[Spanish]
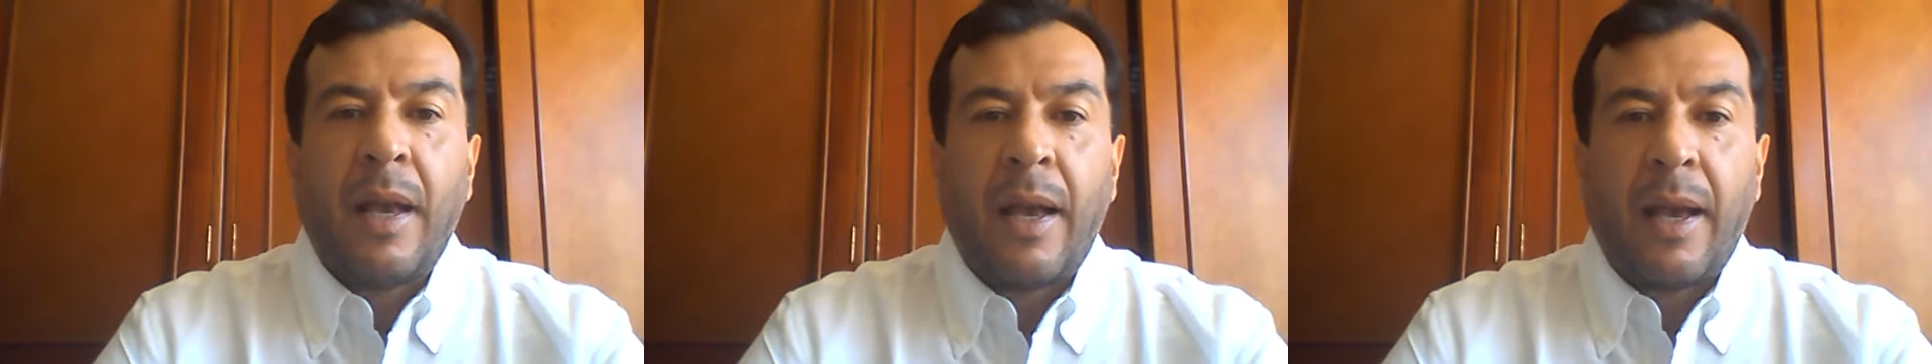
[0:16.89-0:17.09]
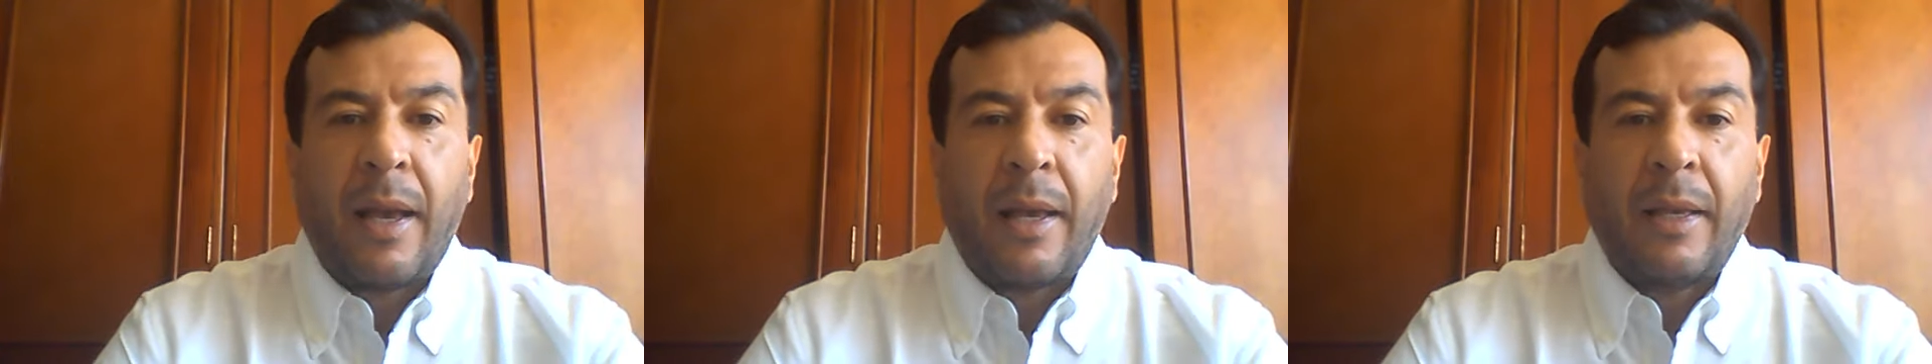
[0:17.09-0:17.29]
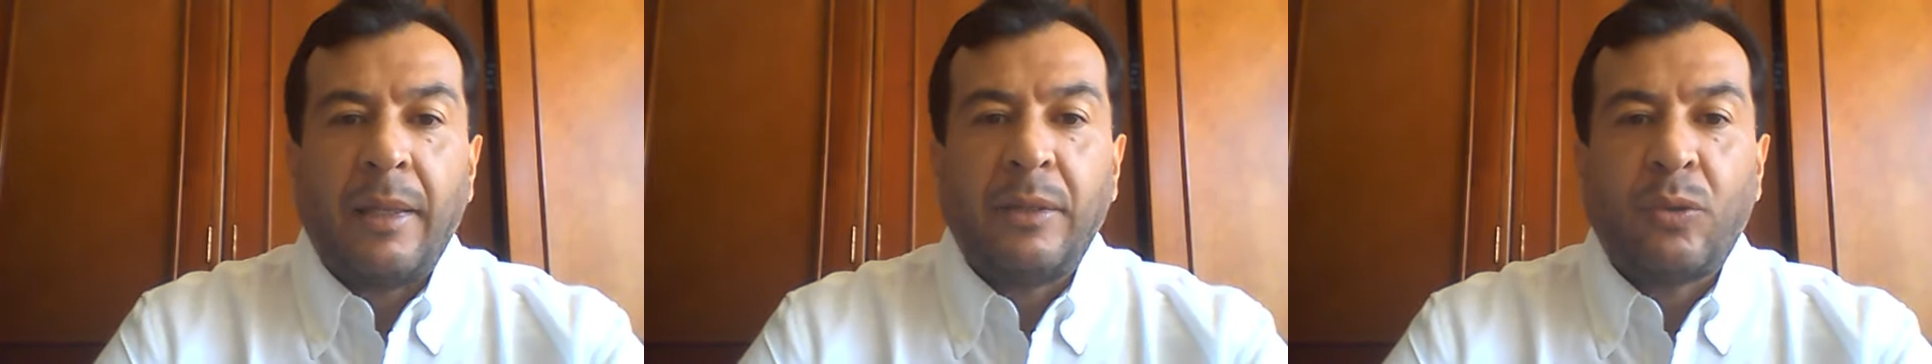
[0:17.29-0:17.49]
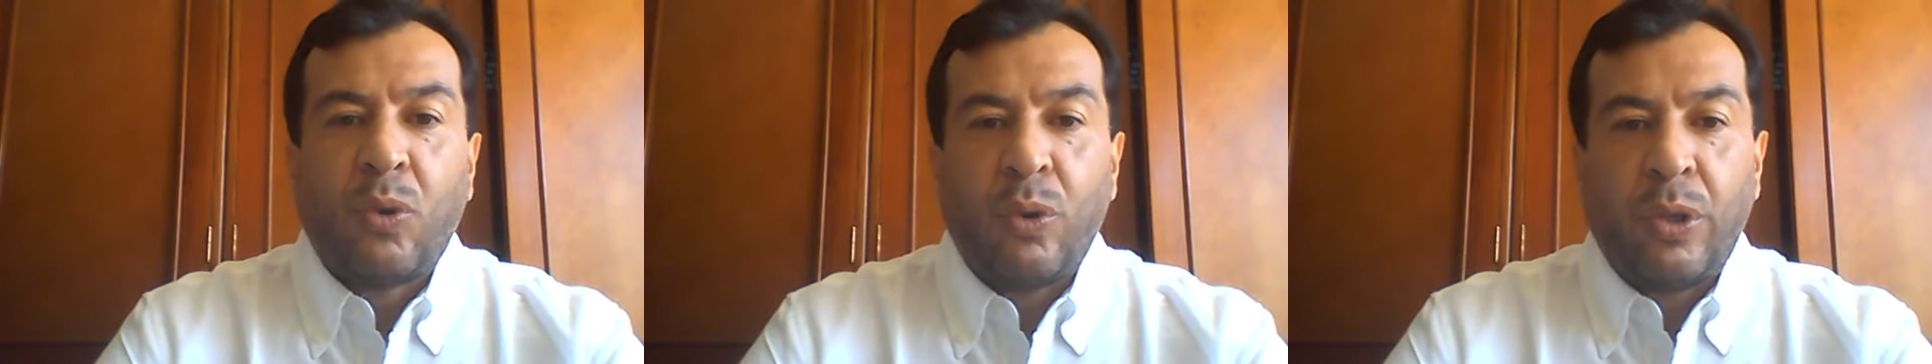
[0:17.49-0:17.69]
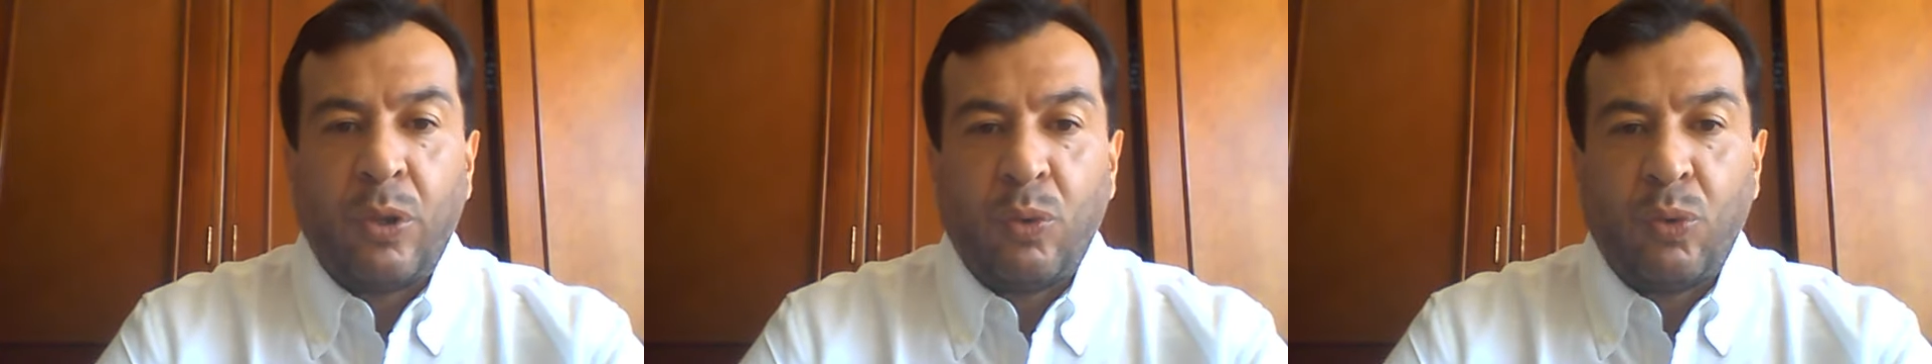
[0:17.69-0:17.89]
han
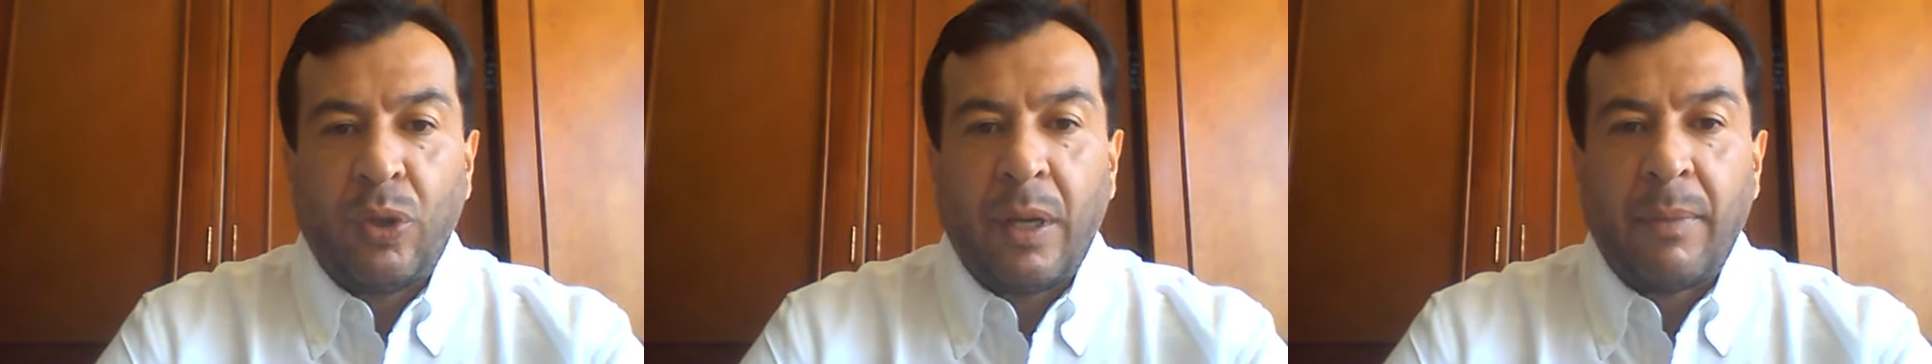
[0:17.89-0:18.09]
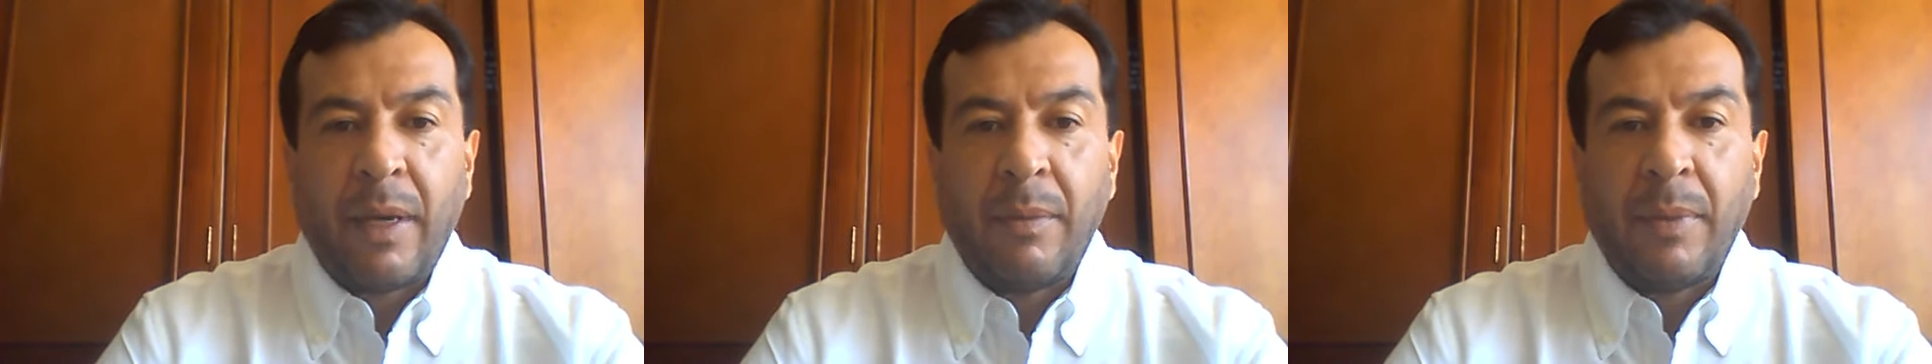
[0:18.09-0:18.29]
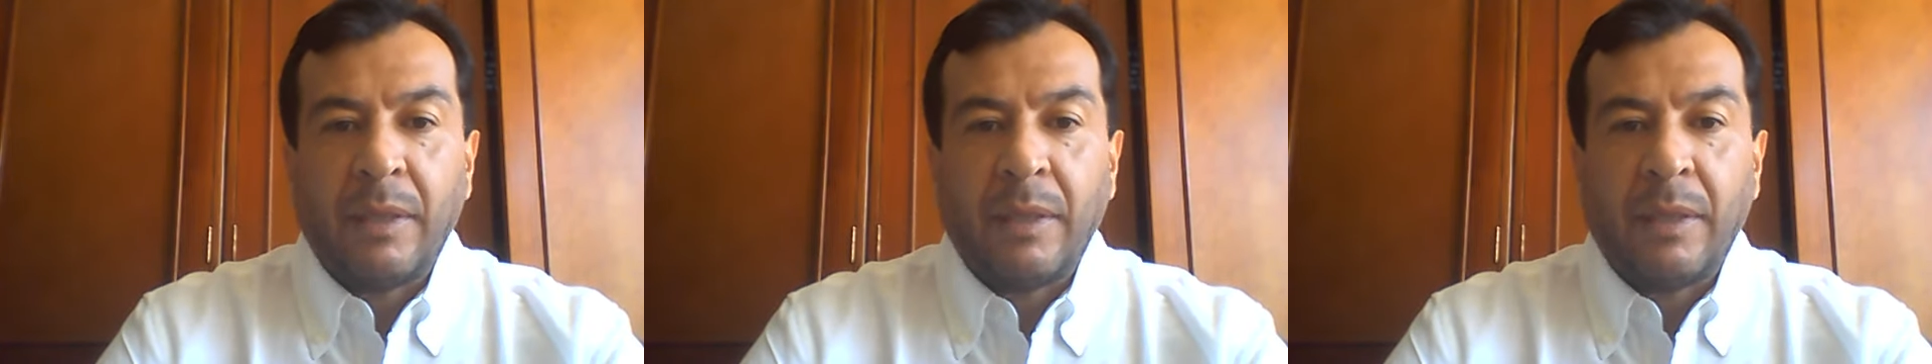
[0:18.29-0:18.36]
escogido un tema de